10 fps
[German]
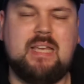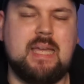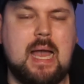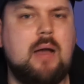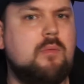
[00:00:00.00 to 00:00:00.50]

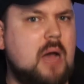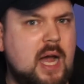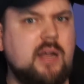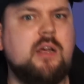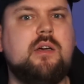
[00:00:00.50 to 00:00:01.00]
ja,
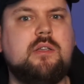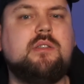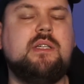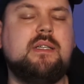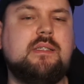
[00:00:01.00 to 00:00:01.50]
einige
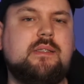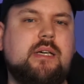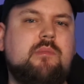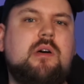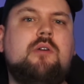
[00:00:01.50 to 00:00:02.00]
interessiert das
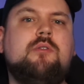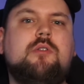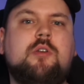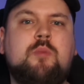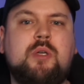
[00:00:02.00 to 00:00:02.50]
Thema und
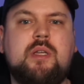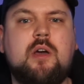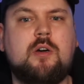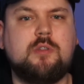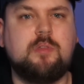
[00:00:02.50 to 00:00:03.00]
ich möchte
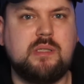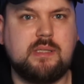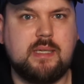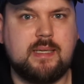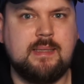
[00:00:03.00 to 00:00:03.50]
hier auch so ein
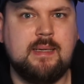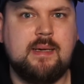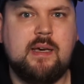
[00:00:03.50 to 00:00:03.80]
bisschen